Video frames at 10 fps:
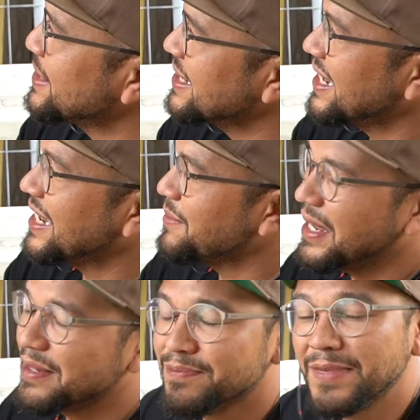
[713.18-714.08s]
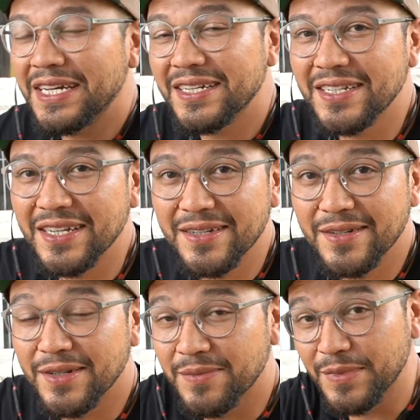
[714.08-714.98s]
das sind ja dann an mehr, mehreren
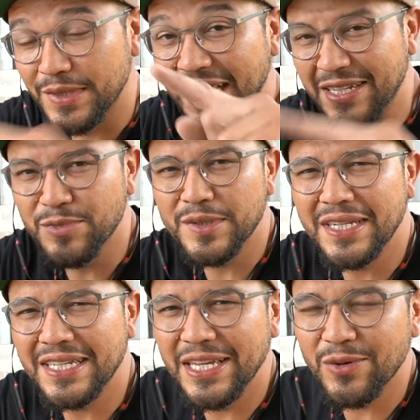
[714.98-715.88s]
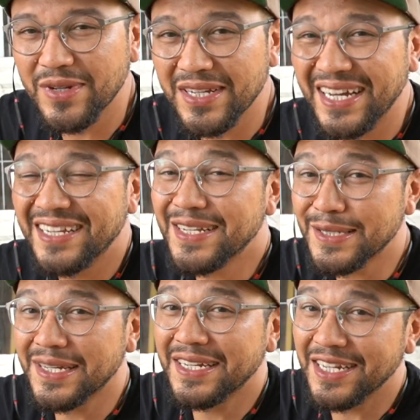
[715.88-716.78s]
äh, äh, Seiten müssen dann die Gärungen rein,
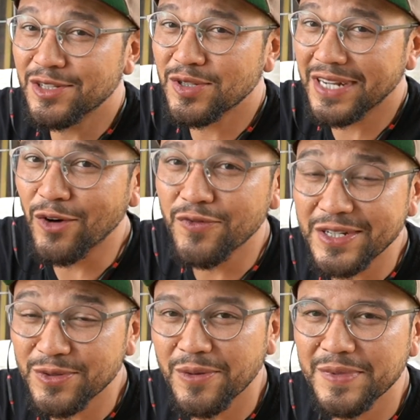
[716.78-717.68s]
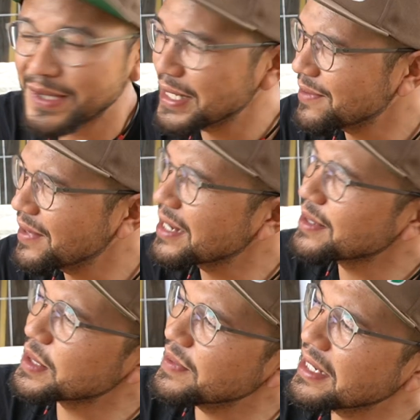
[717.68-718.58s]
das kann ganz schön aufwendig und kompliziert werden,
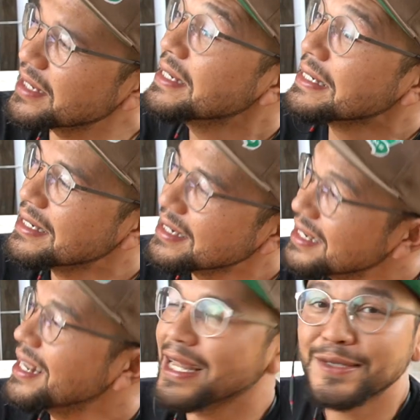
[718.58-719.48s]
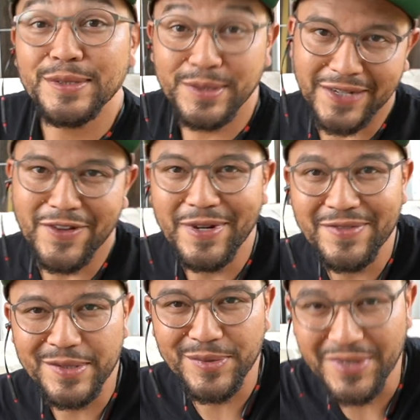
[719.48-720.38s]
deswegen lasst es uns einfach mal
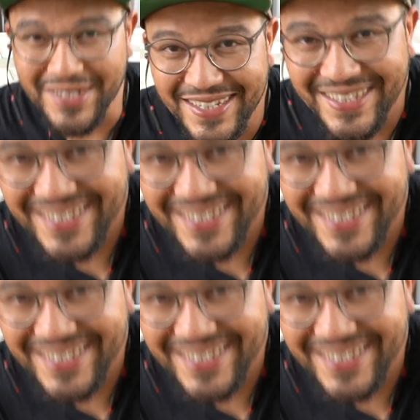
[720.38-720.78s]
versuchen.